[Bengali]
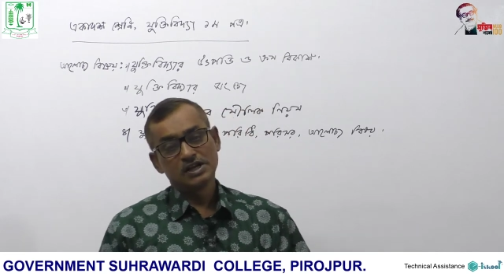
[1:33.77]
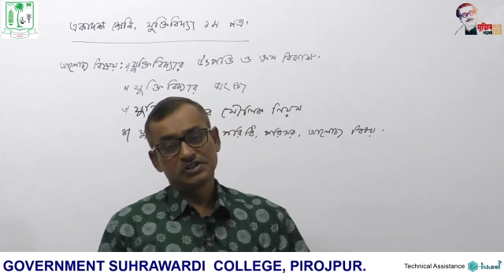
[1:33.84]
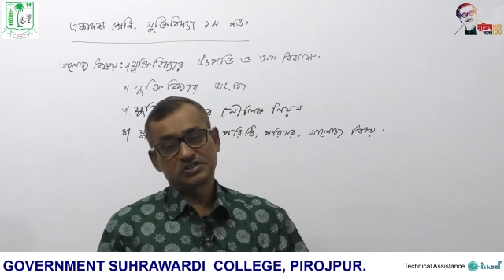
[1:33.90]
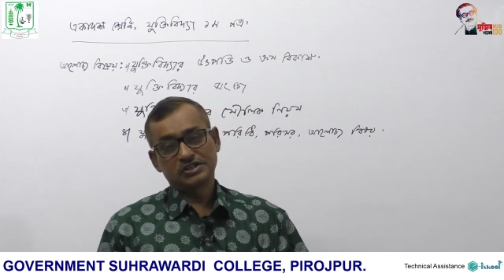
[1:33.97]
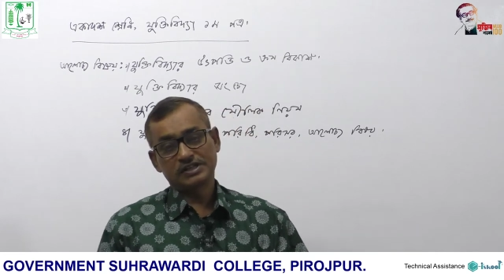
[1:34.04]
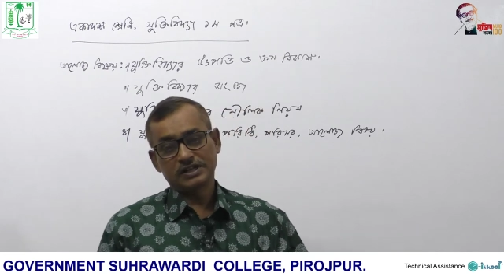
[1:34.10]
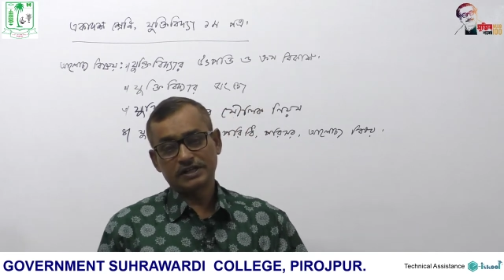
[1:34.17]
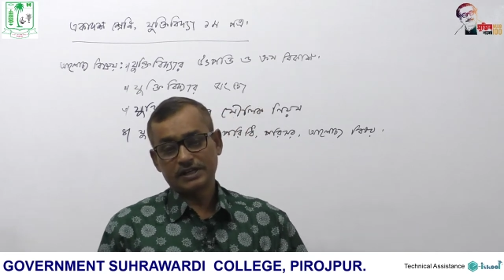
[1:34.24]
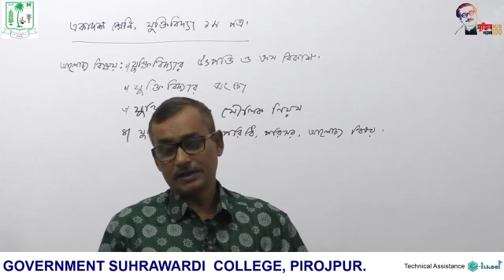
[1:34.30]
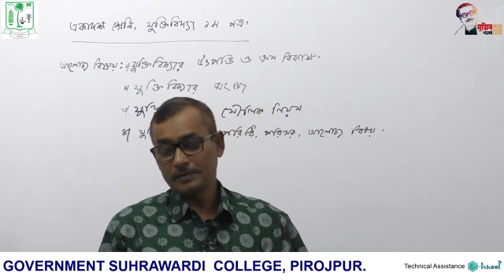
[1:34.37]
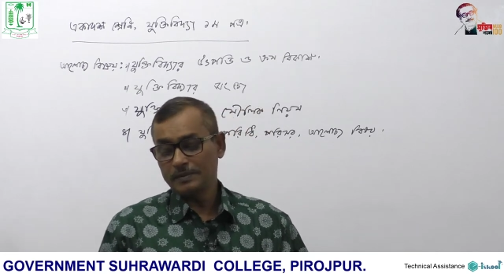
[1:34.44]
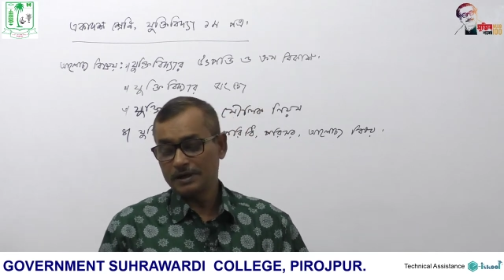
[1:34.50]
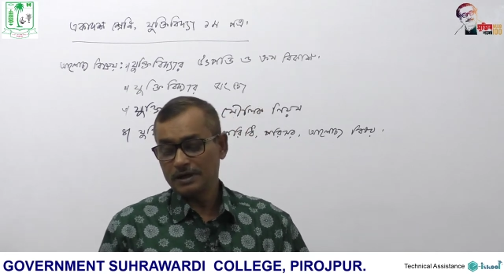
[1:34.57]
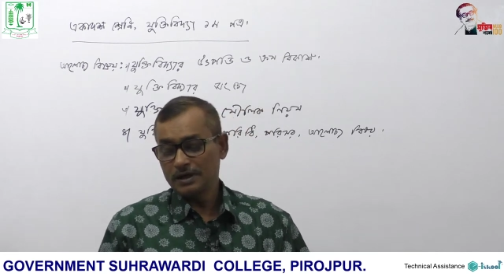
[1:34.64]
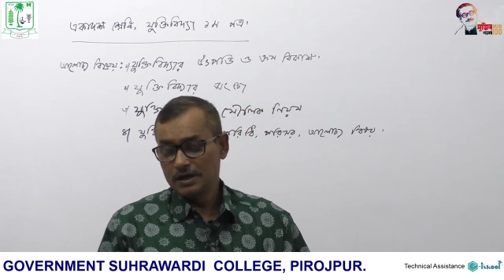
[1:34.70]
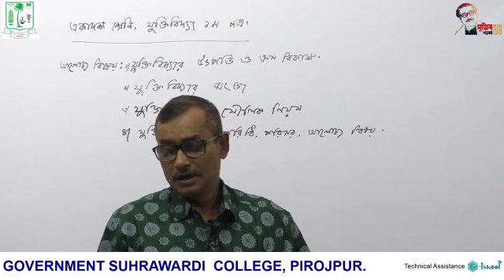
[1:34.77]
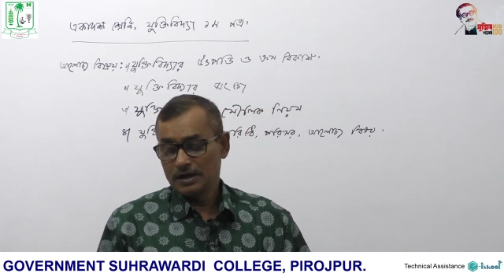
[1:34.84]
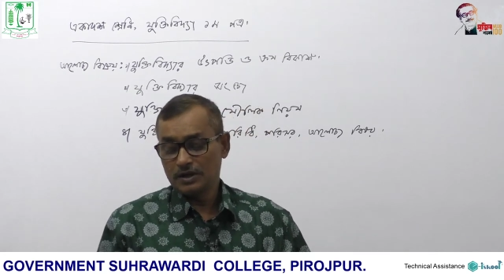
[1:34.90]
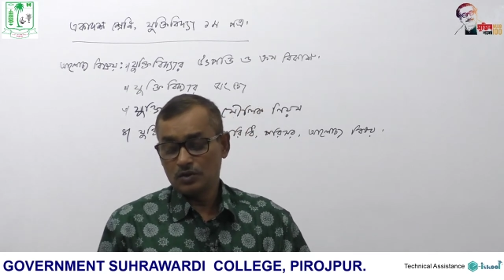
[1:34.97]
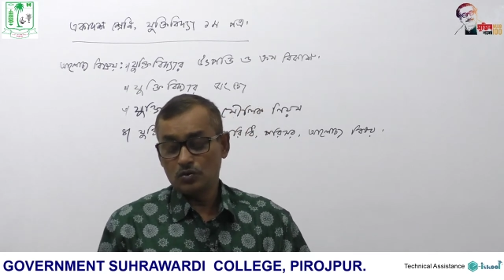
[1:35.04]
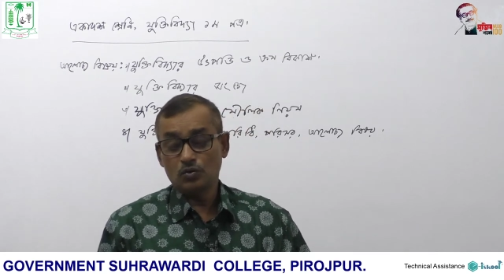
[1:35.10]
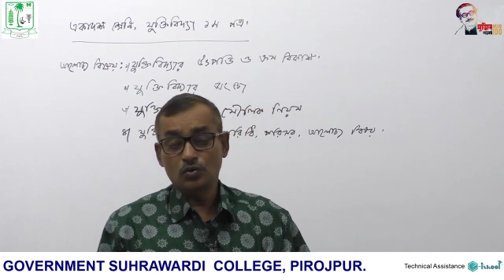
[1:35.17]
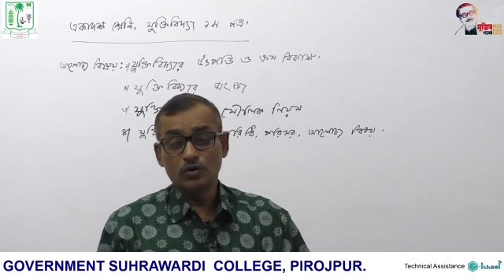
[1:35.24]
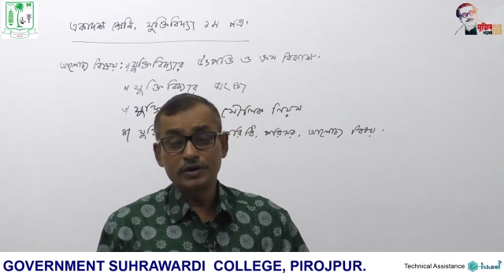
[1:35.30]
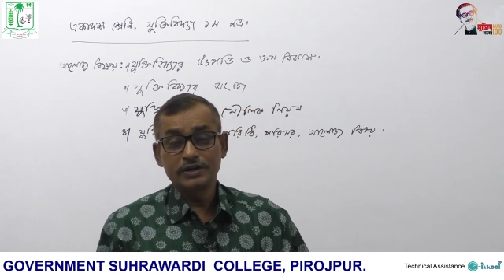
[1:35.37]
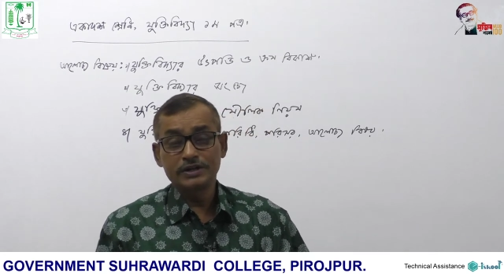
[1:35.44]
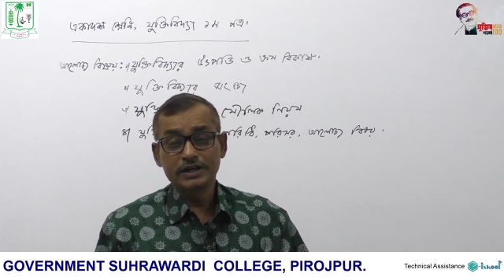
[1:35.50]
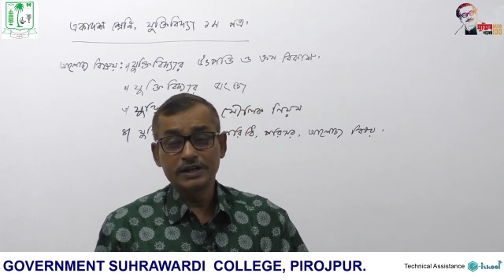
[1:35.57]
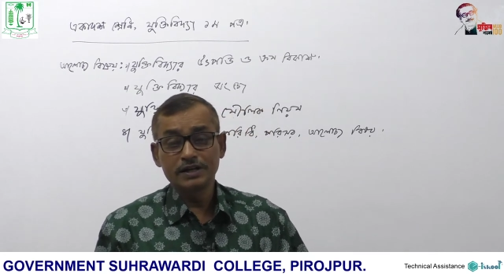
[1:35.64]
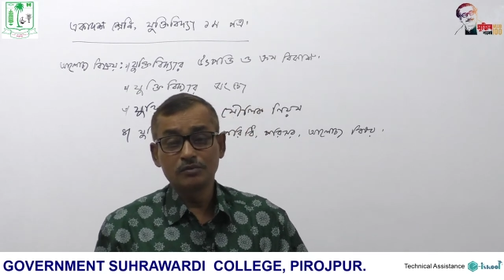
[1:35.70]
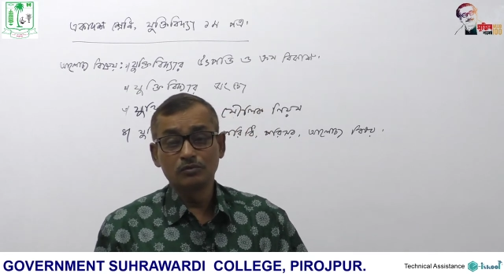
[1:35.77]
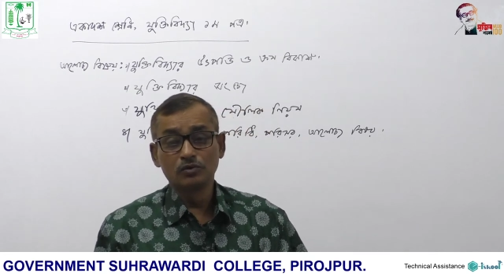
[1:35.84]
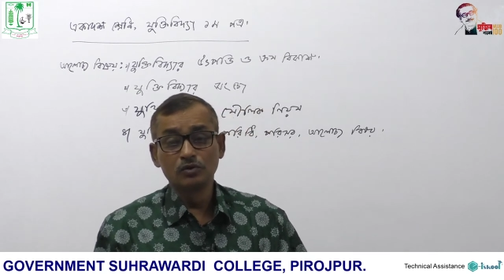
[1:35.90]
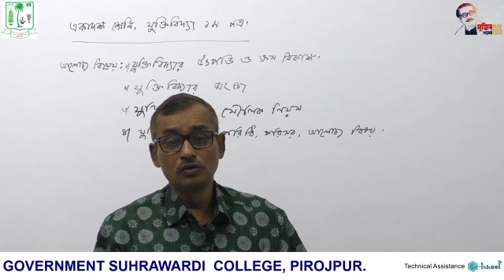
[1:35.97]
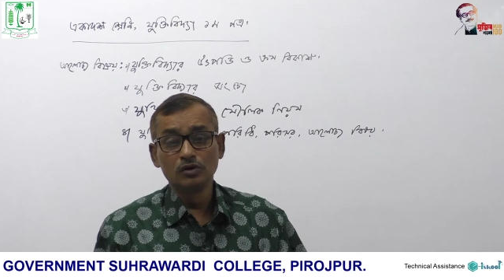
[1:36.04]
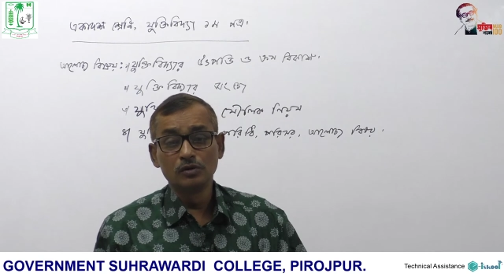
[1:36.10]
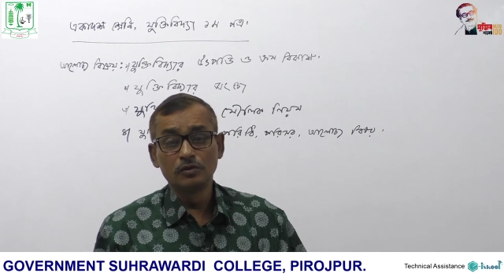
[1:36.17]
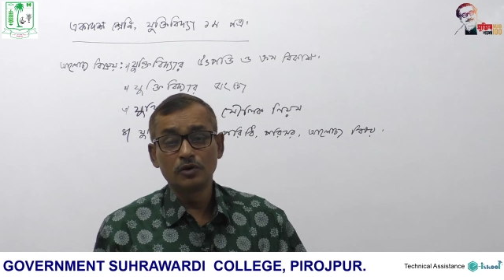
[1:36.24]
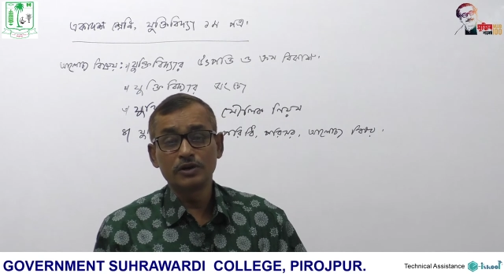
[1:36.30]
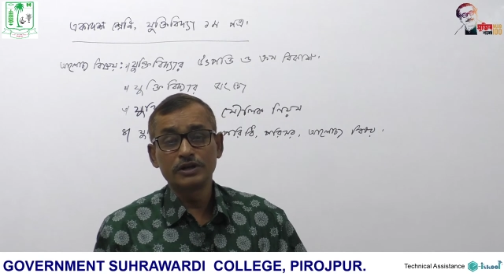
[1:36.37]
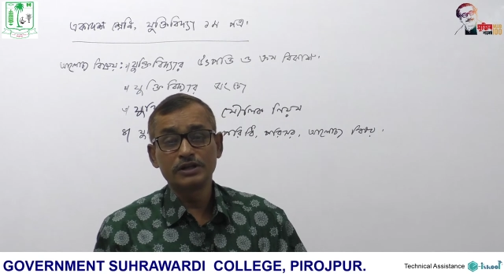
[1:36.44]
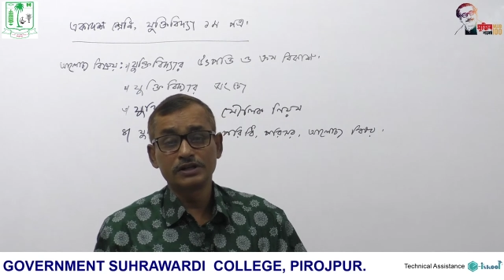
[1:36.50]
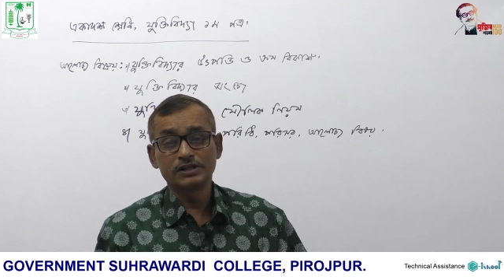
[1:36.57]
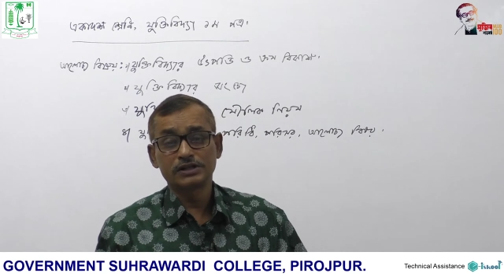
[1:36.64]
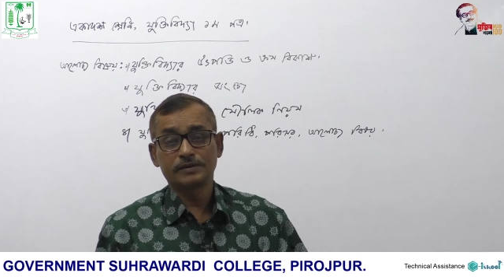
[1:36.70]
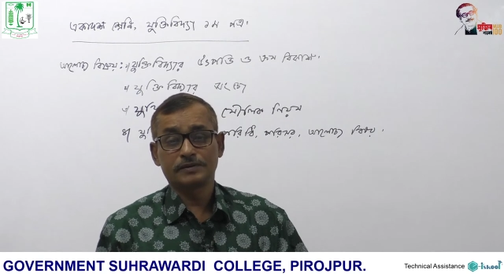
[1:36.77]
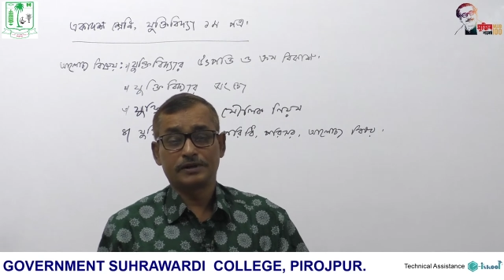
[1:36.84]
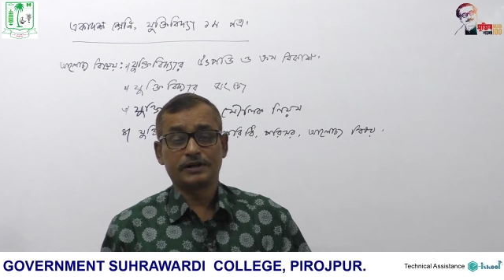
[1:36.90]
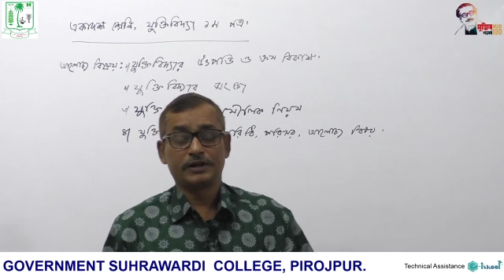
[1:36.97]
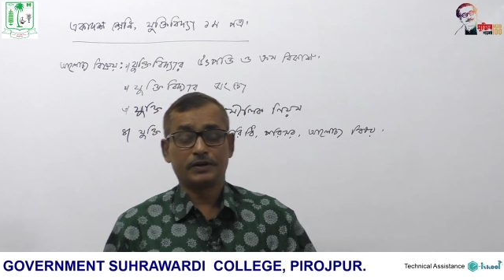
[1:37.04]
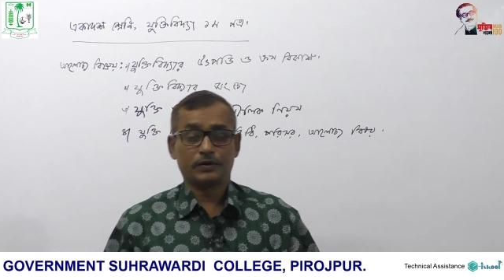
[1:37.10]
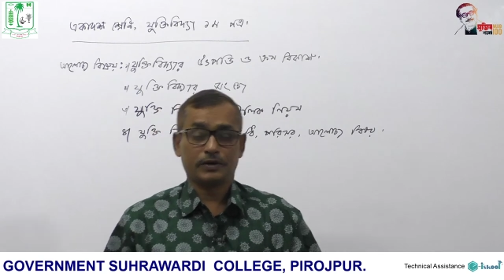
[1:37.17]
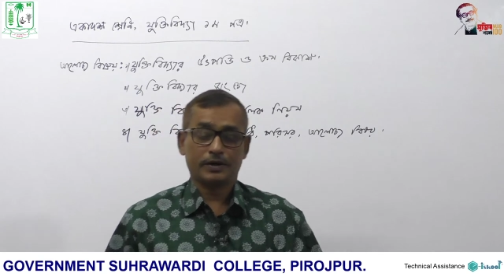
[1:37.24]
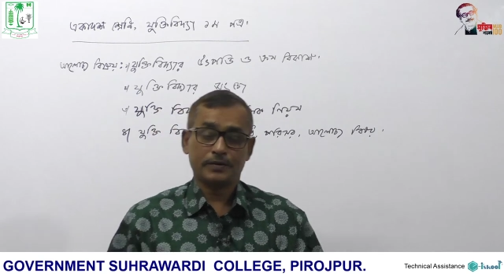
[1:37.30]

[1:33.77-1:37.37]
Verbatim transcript: সেটা কেনবা কিন্তু ওইটাই মূল বই হিসাবে নিও না